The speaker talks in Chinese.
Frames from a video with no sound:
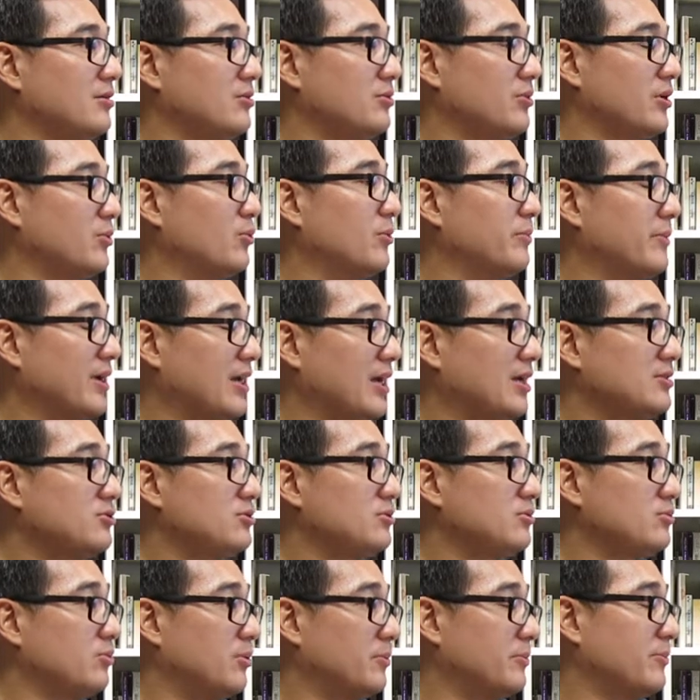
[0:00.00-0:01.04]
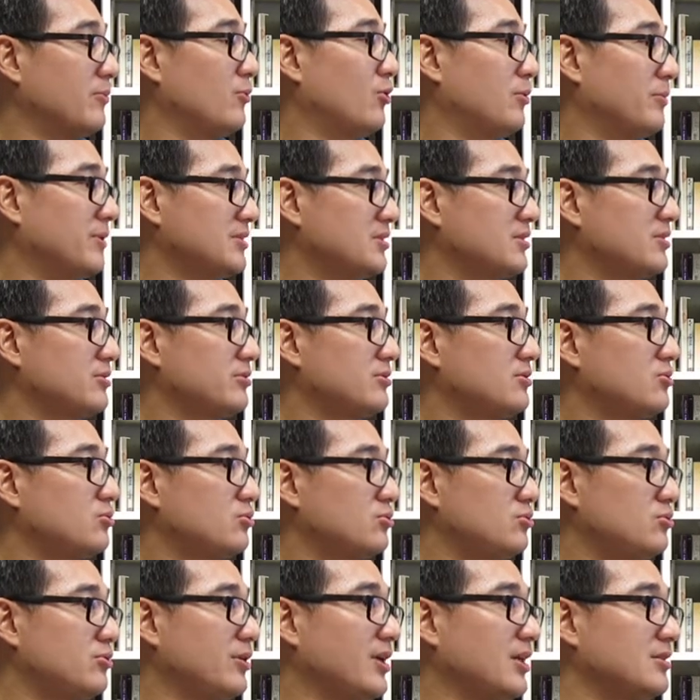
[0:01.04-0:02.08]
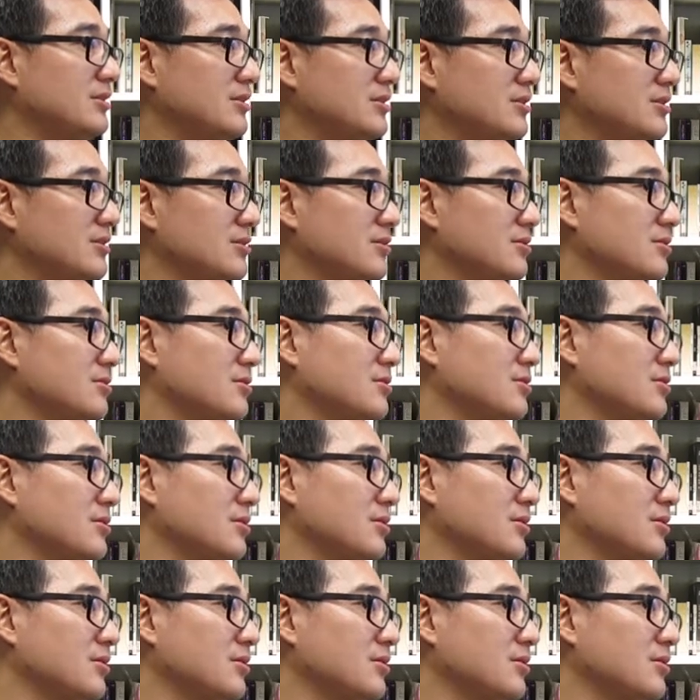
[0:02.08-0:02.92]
对，我们要我们我们这虽然已经